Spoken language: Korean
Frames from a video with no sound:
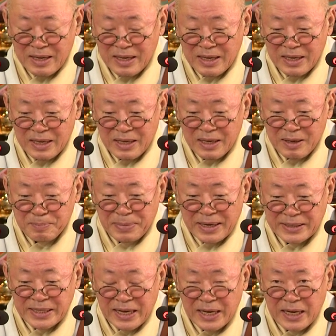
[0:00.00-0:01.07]
에,
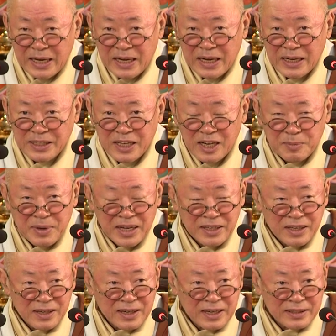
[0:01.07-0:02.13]
바다
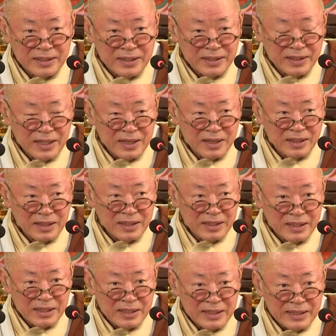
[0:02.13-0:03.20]
열반경 같은 데는
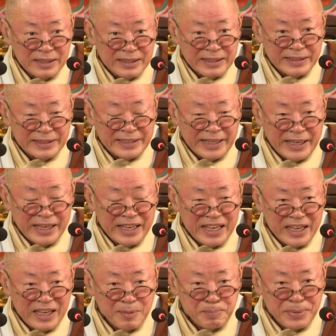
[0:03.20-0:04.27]

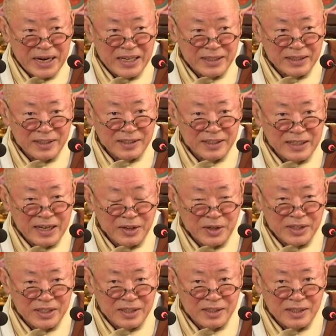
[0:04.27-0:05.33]
대의 팔덕이라고
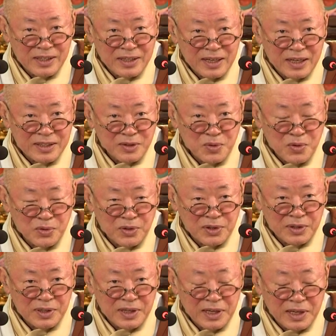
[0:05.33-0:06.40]
해서 여덟 가지
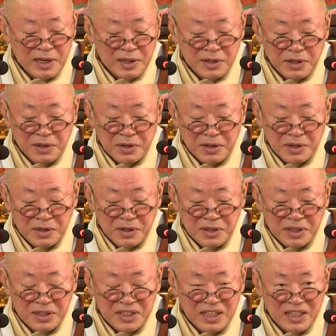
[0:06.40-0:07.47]
공덕을 얘기하는데
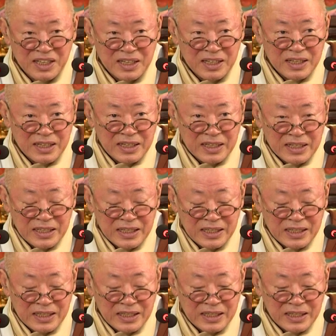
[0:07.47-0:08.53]
여기는 이제
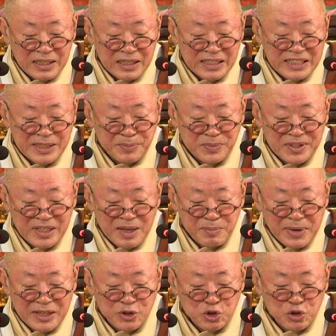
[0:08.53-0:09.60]
십지에
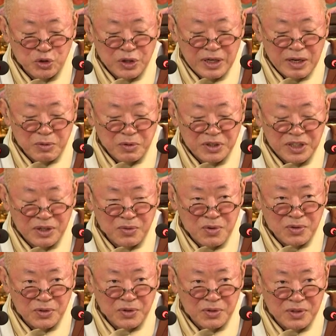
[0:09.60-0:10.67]
맞추느라고
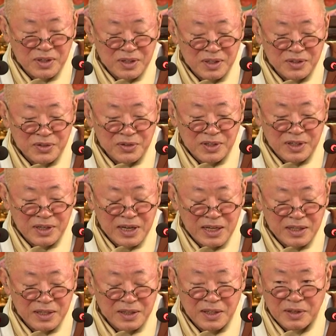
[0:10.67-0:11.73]
십공덕을
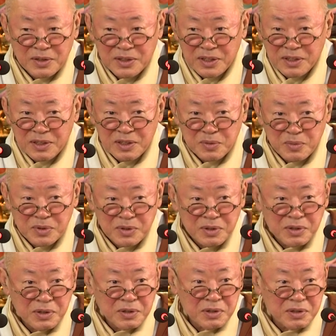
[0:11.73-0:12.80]
늘려놨는데 어디 여러분
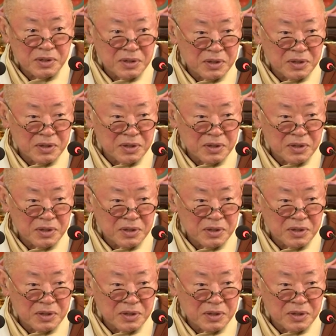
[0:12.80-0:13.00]
거요